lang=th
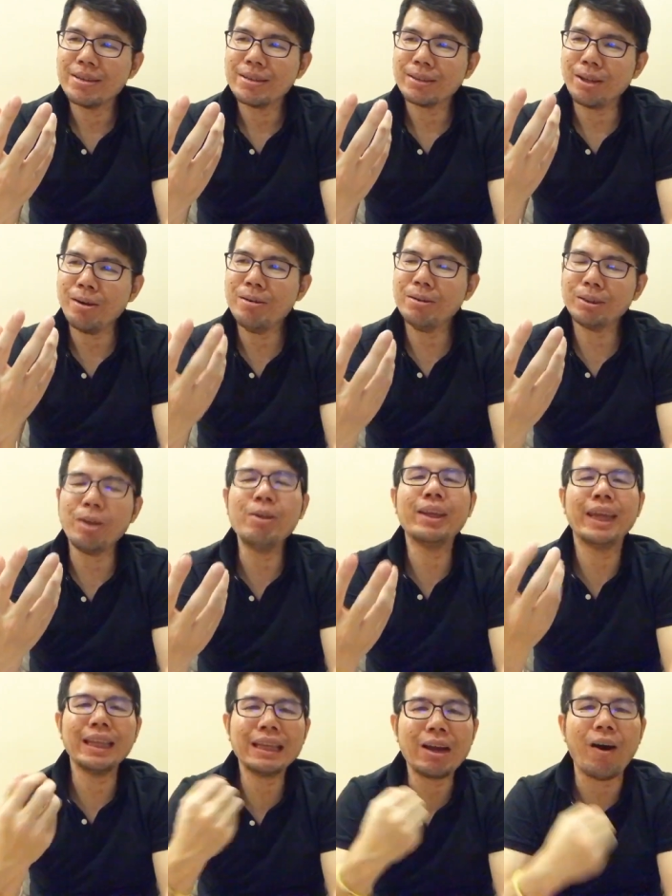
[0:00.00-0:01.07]
ต้องต้องคิ
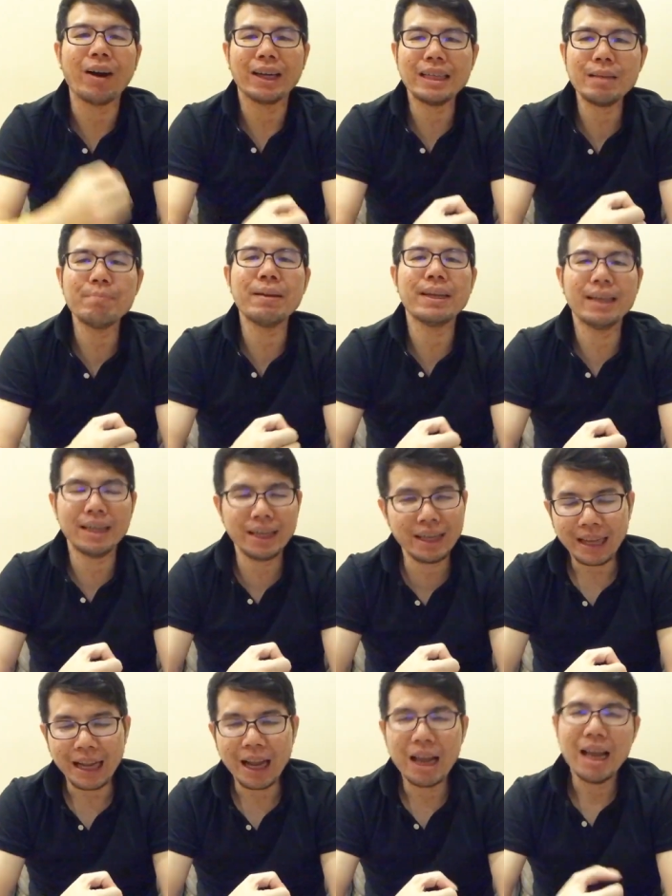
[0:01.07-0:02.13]
ดก่อนที่จะเป็นหนี้
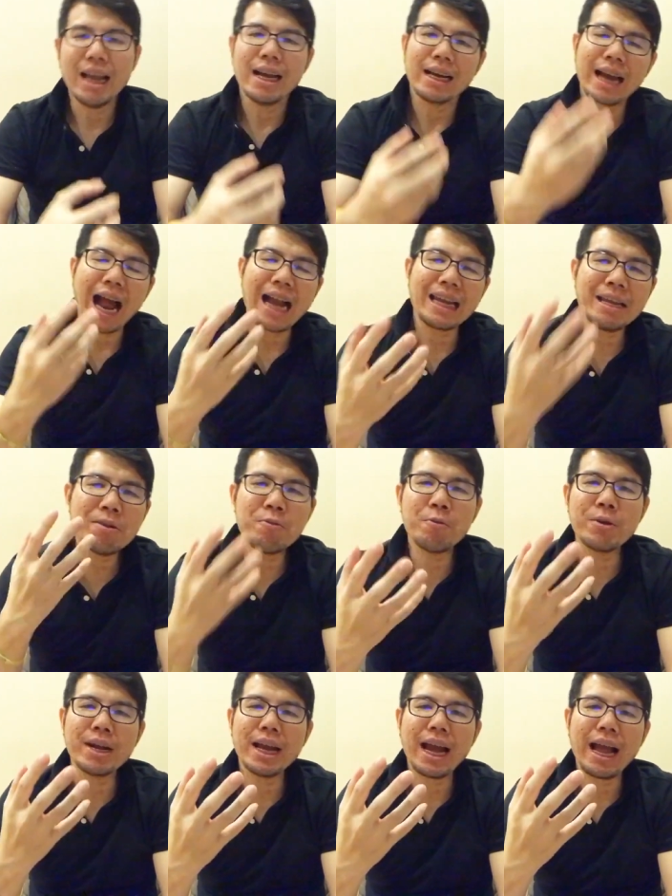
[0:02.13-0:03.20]
การที่คุณ
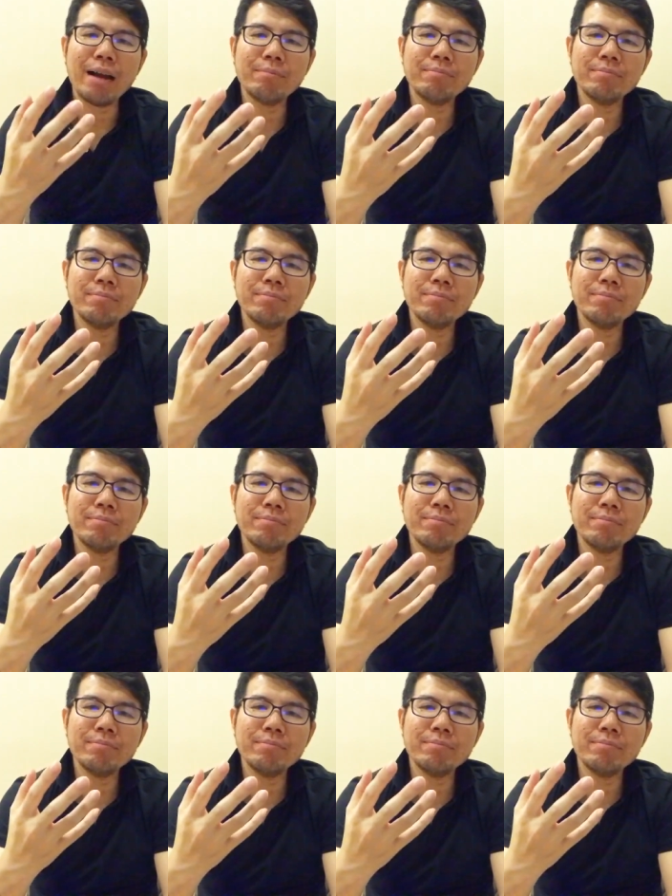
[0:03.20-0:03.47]
นะครับ